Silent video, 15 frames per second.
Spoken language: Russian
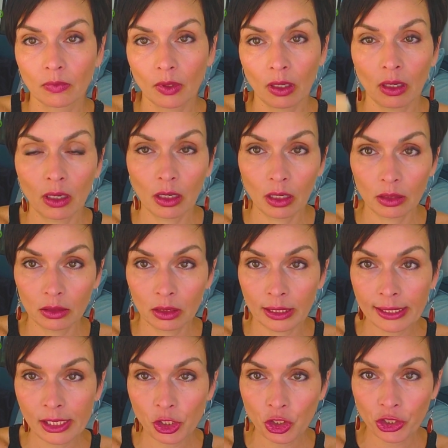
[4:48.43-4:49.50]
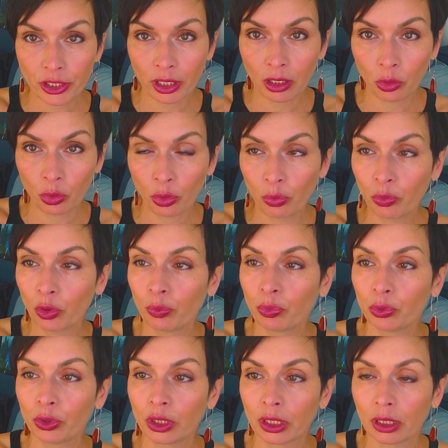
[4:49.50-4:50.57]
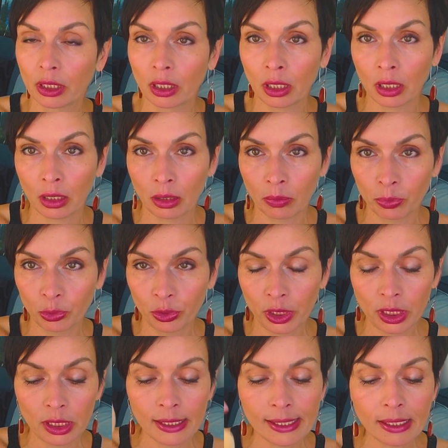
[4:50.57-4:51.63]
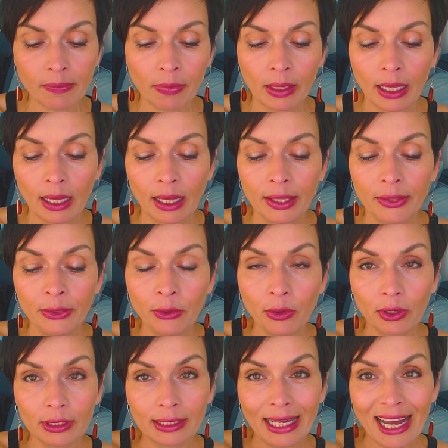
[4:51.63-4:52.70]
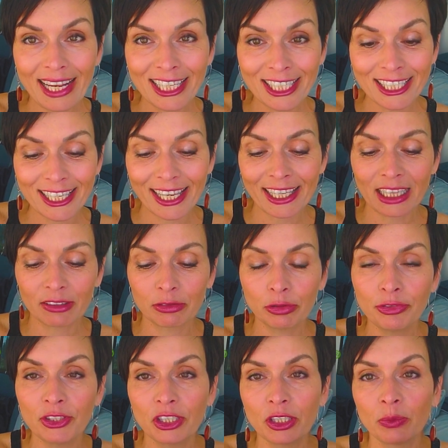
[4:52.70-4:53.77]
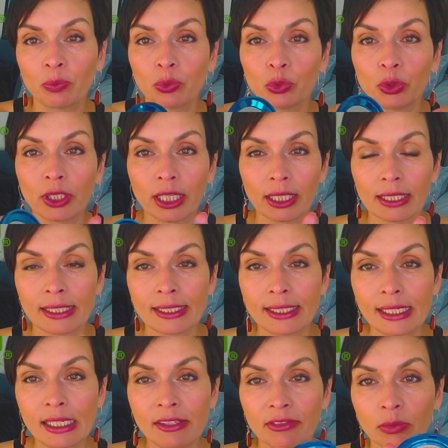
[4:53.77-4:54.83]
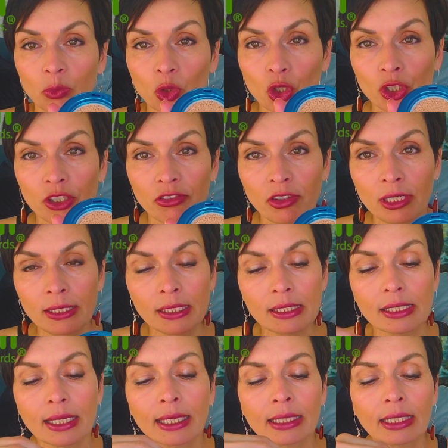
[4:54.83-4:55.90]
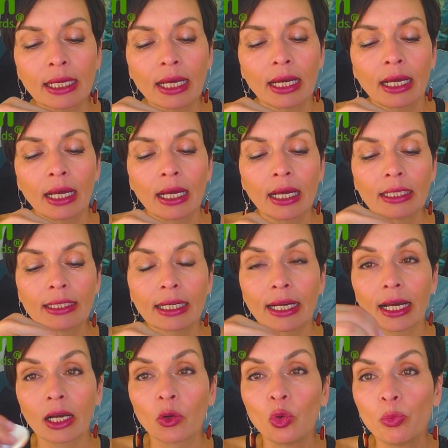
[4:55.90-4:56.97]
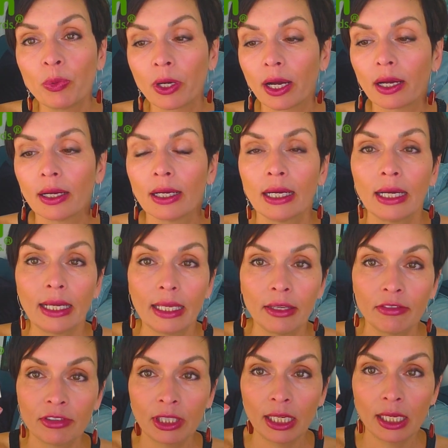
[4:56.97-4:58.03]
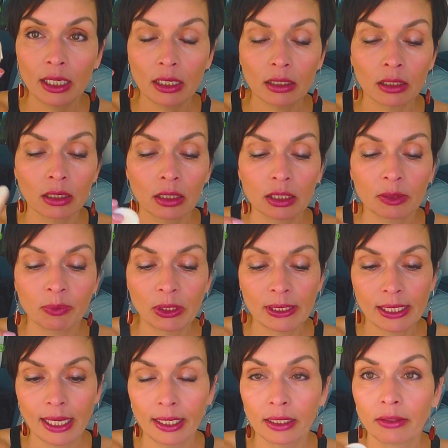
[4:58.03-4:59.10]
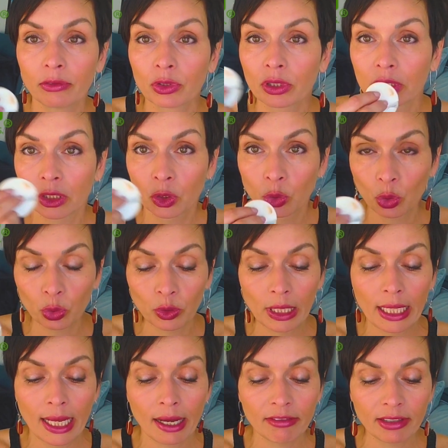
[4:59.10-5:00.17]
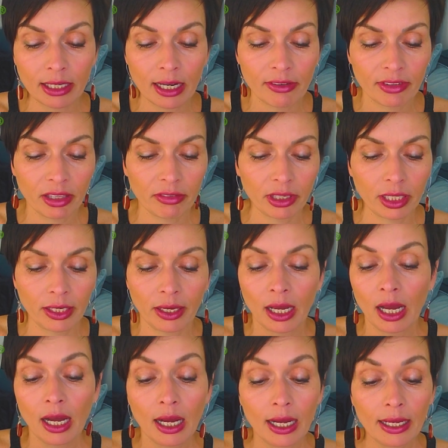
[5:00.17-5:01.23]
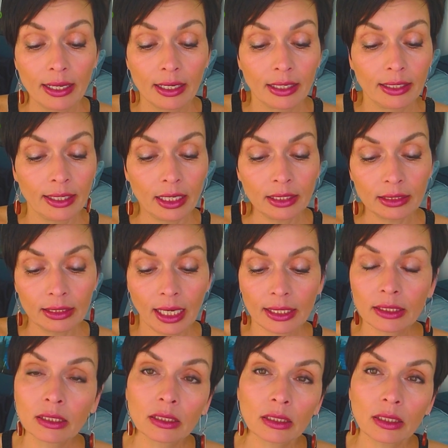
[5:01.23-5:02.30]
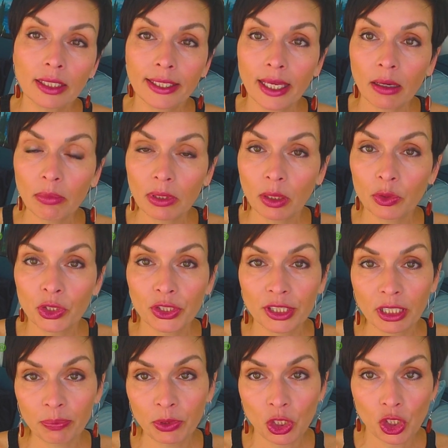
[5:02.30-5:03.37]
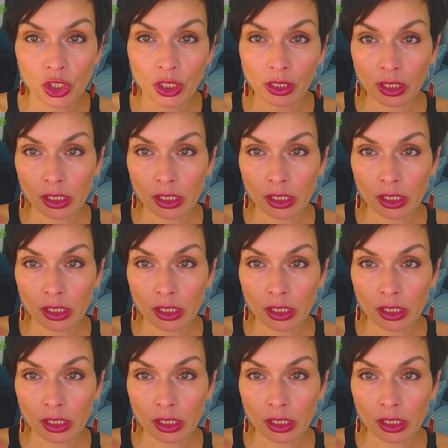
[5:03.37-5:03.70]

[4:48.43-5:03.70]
а, классическая, как у любой пудры, пудреница. Но дальше это вовсе не пудра. Здесь вы можете видеть, это такая губка – и в ней а, специальный вот этот тон для выравнивания. Я когда открыла, я была очень скептически